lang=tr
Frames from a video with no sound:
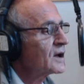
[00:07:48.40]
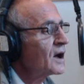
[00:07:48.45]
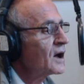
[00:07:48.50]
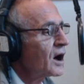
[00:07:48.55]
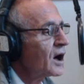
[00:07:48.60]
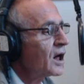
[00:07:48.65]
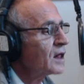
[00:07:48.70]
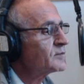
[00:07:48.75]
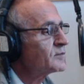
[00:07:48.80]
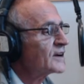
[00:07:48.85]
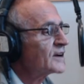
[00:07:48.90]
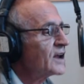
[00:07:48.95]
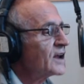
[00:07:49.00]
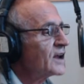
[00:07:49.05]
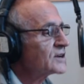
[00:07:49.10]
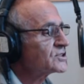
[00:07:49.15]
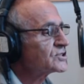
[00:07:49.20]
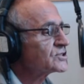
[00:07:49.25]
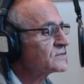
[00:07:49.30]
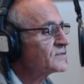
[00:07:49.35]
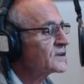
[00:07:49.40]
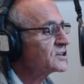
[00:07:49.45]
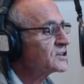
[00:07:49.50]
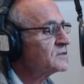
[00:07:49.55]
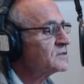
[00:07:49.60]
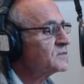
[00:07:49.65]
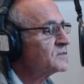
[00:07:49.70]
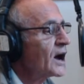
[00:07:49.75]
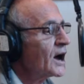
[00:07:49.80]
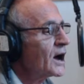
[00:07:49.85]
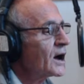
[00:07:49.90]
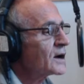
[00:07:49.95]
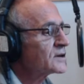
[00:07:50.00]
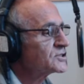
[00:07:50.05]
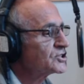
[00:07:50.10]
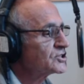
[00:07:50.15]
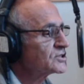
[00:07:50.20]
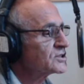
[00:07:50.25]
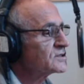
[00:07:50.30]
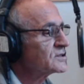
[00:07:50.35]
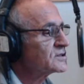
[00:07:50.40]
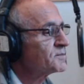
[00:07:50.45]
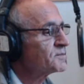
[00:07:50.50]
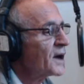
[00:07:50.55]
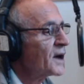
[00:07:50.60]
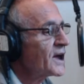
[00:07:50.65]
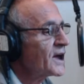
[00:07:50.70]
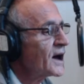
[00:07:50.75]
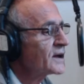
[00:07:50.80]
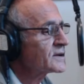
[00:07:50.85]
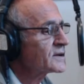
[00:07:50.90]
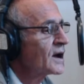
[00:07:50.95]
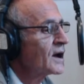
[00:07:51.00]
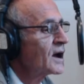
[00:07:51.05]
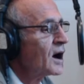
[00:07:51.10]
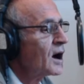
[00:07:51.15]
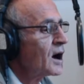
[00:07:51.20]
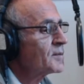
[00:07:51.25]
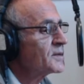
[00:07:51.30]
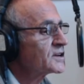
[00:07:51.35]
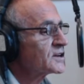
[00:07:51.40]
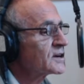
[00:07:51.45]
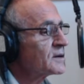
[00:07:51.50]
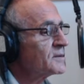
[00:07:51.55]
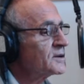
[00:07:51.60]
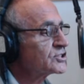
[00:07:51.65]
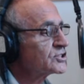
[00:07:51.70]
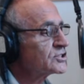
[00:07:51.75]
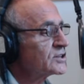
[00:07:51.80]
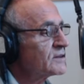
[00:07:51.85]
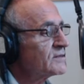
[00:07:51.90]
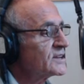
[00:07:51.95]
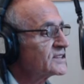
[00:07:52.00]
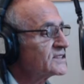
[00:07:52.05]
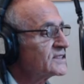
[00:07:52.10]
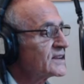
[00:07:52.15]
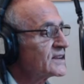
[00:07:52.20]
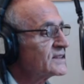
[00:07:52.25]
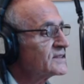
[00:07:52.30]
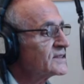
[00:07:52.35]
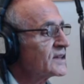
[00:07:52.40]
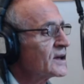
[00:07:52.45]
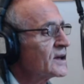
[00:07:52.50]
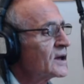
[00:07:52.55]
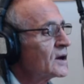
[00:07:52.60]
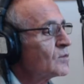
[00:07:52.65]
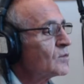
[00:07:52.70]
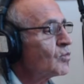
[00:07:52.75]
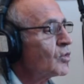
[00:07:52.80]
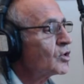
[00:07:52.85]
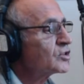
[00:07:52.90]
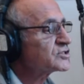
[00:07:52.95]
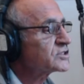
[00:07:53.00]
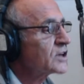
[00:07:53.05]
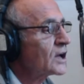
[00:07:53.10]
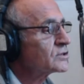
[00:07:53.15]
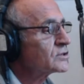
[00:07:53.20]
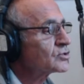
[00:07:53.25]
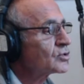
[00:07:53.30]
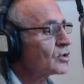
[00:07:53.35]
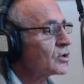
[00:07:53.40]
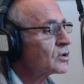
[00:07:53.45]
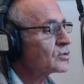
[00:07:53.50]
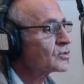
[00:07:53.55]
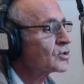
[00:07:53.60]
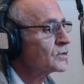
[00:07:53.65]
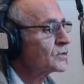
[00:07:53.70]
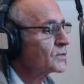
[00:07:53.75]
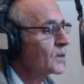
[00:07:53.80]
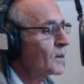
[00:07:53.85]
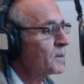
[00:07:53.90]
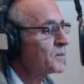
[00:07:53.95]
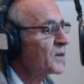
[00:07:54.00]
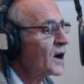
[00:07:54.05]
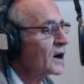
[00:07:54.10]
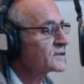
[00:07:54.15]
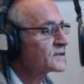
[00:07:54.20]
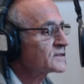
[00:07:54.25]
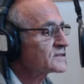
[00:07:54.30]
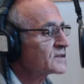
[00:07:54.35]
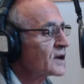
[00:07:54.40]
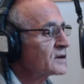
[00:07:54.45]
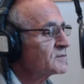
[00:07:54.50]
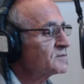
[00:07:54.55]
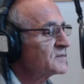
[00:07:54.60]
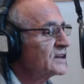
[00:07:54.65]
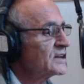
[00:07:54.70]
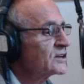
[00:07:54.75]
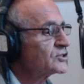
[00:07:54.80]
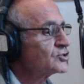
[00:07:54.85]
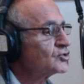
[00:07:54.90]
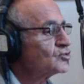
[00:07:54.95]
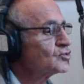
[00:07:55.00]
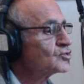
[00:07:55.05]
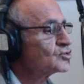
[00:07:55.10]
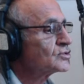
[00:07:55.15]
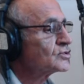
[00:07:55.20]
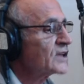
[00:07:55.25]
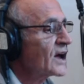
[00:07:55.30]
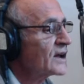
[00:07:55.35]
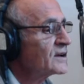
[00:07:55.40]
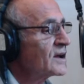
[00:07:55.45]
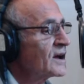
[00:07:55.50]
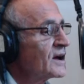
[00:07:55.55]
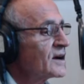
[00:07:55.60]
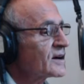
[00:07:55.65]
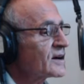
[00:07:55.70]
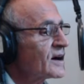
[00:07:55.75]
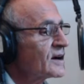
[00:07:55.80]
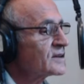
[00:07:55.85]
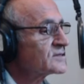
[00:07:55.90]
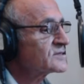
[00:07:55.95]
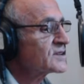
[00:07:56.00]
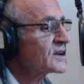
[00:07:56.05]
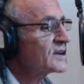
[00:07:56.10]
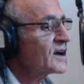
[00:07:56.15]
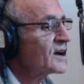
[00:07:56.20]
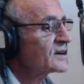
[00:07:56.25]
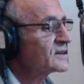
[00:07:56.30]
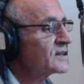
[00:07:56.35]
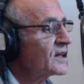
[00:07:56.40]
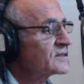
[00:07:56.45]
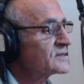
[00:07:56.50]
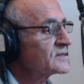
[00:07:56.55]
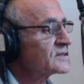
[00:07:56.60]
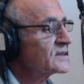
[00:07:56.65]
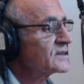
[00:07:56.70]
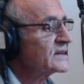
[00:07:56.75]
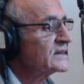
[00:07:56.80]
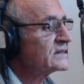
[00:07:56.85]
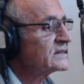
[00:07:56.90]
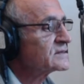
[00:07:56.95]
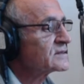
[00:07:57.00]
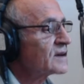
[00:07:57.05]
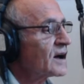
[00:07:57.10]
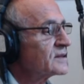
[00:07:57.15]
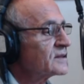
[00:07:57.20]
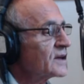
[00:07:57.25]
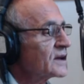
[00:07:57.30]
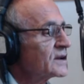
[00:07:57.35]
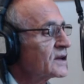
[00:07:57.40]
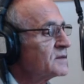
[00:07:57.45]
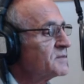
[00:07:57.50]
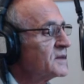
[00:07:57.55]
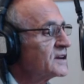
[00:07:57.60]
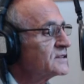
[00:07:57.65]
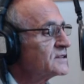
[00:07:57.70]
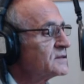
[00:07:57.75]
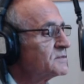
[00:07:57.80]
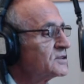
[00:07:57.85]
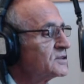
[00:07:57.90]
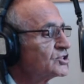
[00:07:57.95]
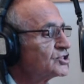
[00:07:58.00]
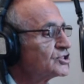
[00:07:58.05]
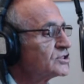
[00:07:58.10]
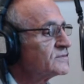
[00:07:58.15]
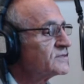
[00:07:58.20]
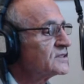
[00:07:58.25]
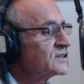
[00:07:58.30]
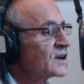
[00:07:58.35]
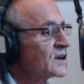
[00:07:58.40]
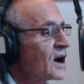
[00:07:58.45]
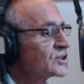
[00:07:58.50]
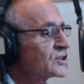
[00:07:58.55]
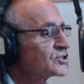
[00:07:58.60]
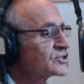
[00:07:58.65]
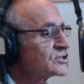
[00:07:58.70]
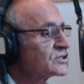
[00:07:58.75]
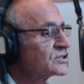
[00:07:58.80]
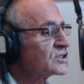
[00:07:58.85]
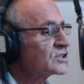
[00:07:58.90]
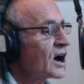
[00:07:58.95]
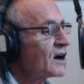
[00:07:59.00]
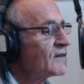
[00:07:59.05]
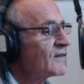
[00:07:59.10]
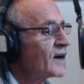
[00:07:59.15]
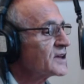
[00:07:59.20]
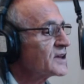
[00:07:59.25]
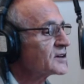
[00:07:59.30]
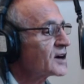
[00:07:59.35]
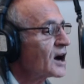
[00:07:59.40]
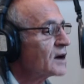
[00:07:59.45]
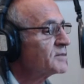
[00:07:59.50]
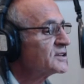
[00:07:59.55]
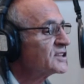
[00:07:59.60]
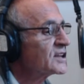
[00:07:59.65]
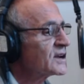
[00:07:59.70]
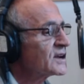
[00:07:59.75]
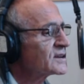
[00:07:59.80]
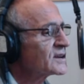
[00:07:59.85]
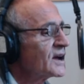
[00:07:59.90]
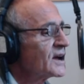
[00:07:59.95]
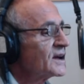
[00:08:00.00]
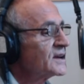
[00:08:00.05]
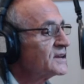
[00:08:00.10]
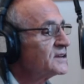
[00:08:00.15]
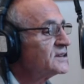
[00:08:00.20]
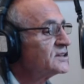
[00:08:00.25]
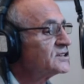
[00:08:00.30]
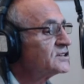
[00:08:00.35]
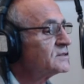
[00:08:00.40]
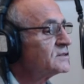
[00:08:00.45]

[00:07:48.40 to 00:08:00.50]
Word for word: Alman ilaç ve kimya şirketi Bayer, Amerika Birleşik Devletleri'nde Monsanto Roundup tarım ilacı yüzünden kansere yakalandığını iddia eden emekli bir çiftin açtığı davayı kaybederek 2